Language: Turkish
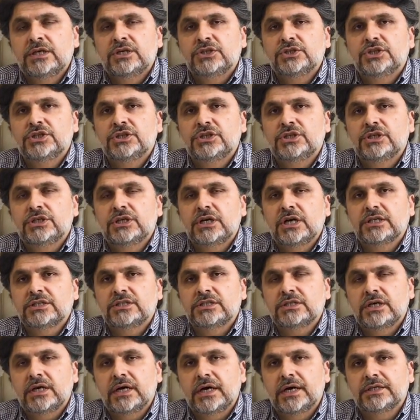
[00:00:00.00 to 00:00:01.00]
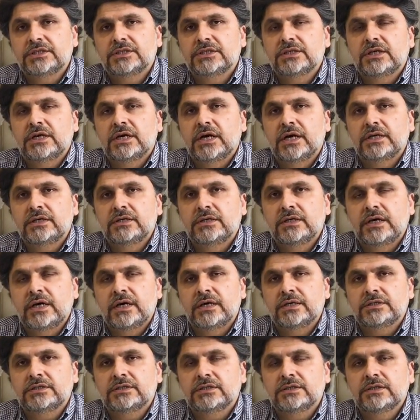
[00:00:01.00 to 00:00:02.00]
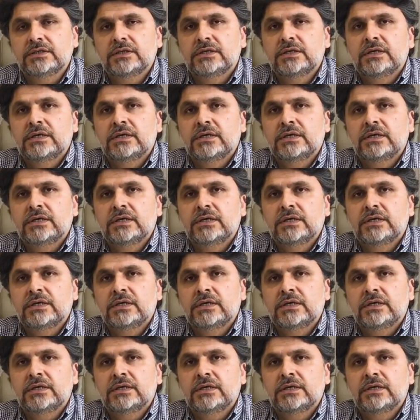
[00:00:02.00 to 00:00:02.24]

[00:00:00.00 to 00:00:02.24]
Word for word: ciddi kasık ağrısı, karın ağrısı,